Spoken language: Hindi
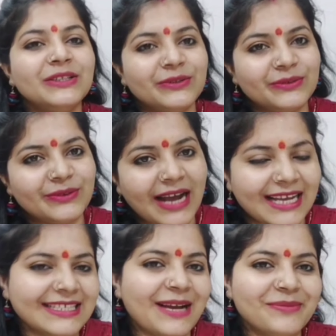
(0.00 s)
तो
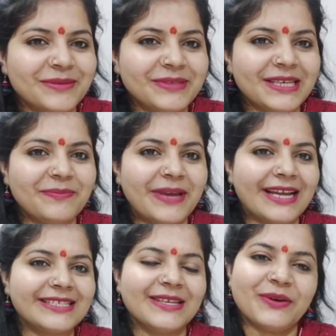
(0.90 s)
आज आप सभी के
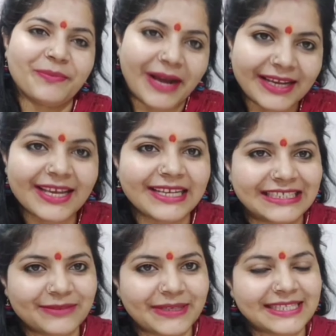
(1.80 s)
प्यार से और माँ के
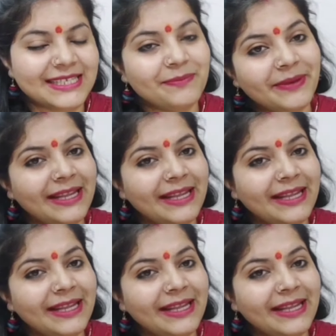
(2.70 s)
आशीर्वाद से